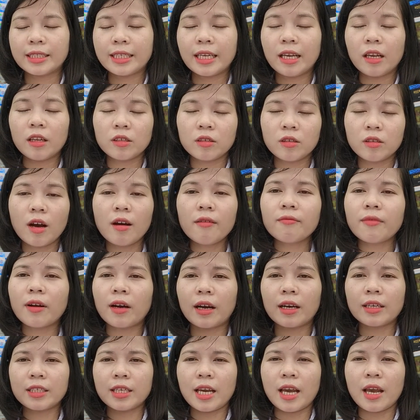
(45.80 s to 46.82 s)
dinh dưỡng
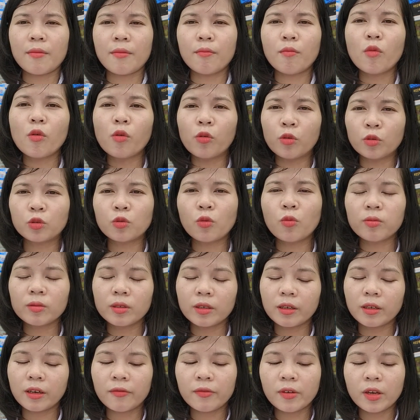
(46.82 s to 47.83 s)
và các chị em bổ sung
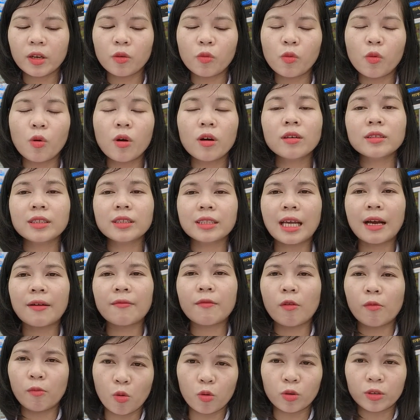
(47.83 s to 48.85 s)
những cái viên uống
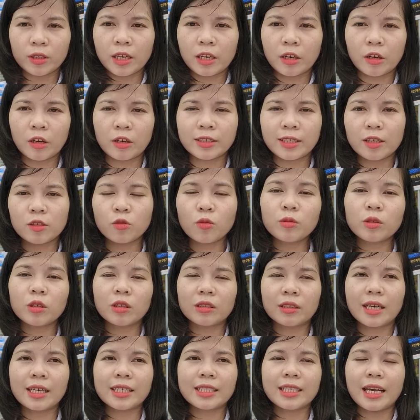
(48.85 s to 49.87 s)
tăng vòng 1 thì nó sẽ giúp
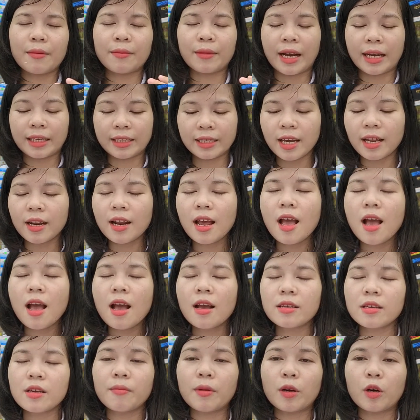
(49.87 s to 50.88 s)
cho các chị em cải thiện,
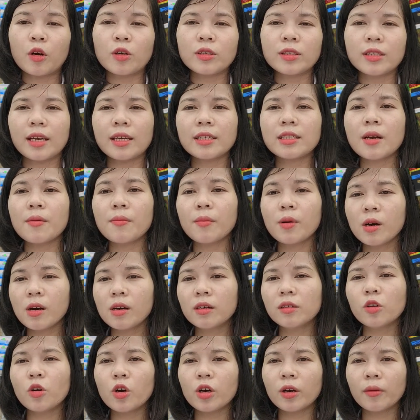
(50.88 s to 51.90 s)
nhưng mà nó sẽ chậm
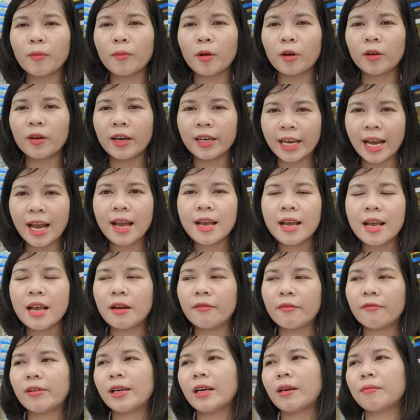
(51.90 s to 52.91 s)
hơn thôi mọi người nhé.
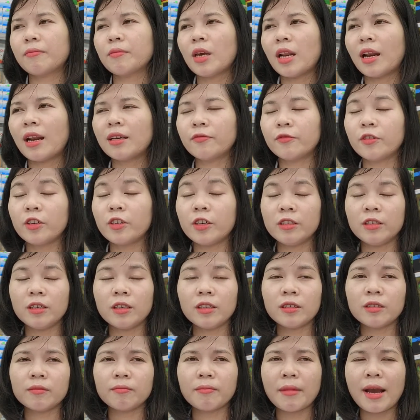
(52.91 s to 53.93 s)
Và đặc biệt là
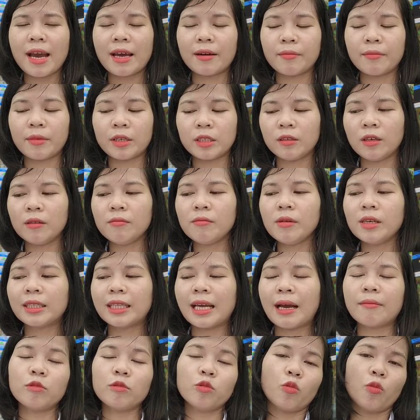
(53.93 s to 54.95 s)
với những bạn mà dưới
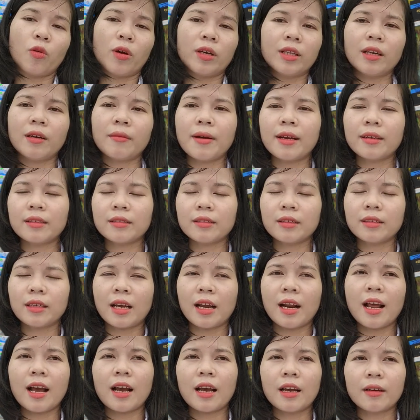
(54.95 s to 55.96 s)
18 tuổi thì các bạn
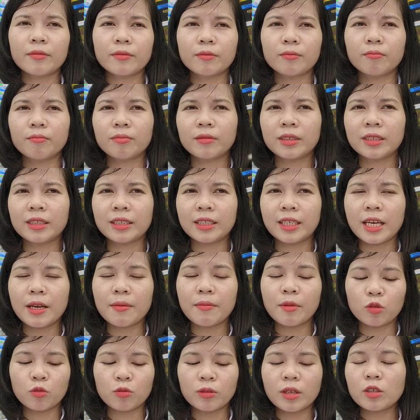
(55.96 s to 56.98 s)
thấy là
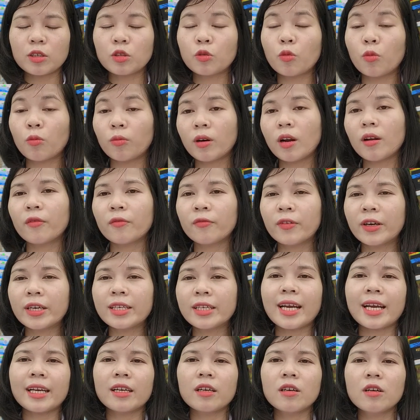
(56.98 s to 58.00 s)
khi mà chúng ta dùng nó
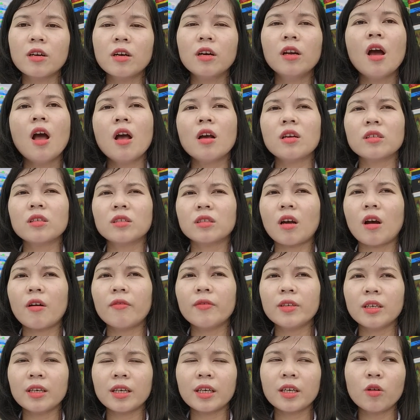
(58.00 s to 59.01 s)
vẫn nhanh hơn
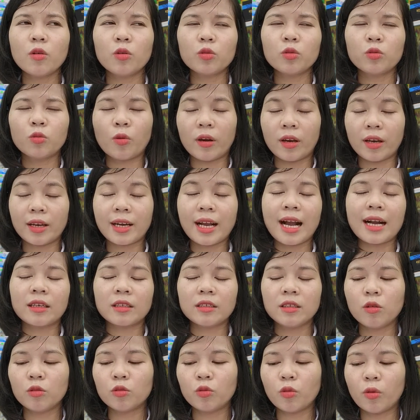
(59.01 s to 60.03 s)
so với những cái độ tuổi,
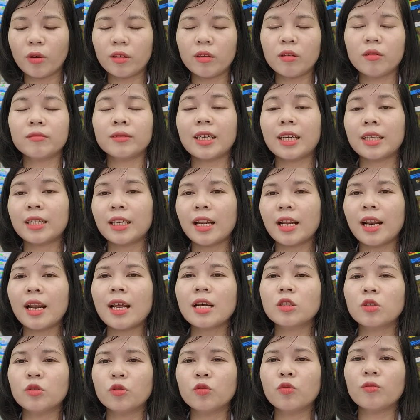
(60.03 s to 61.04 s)
càng nhiều tuổi thì chúng ta thấy
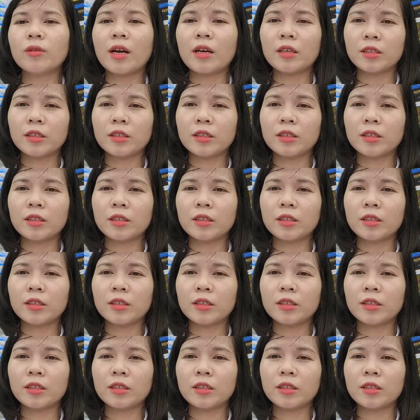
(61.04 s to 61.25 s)
là sử dụng